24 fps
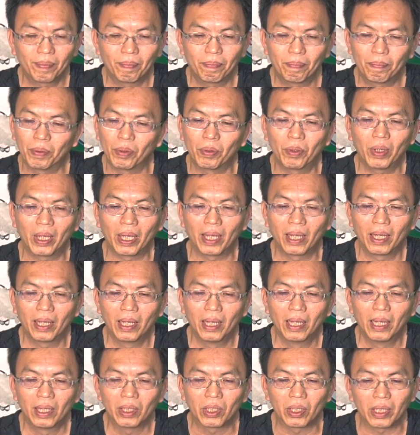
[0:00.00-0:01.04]
不会，
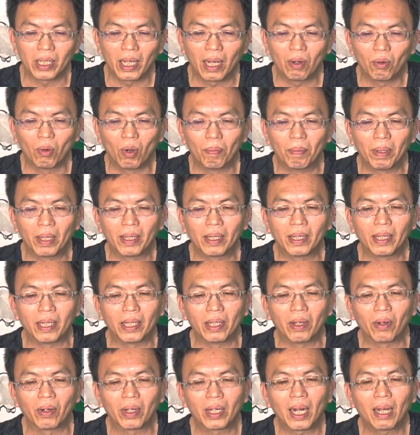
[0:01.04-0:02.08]
只要我们
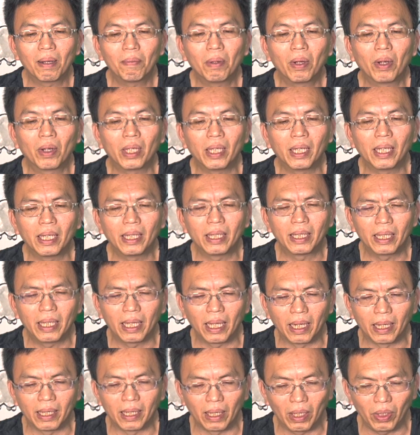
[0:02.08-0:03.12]
有那么一
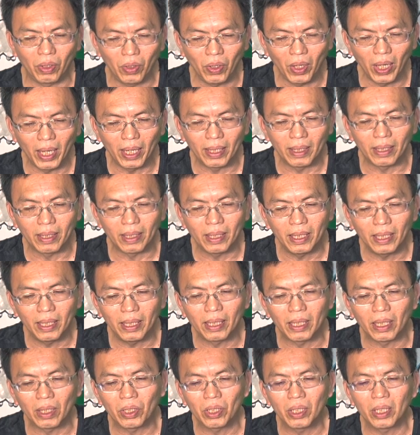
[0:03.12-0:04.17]
点愿意
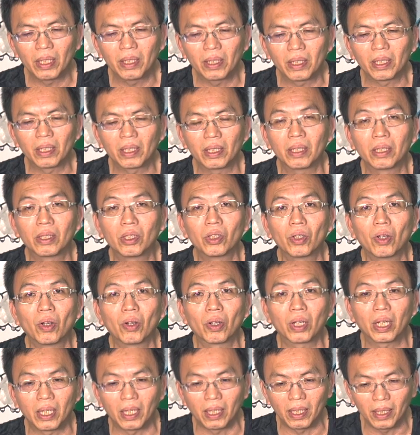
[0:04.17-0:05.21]
的心思，就
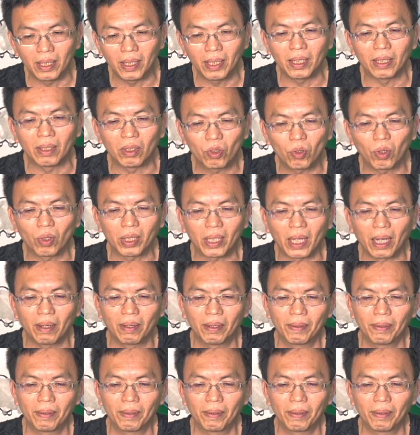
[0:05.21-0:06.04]
可以做到。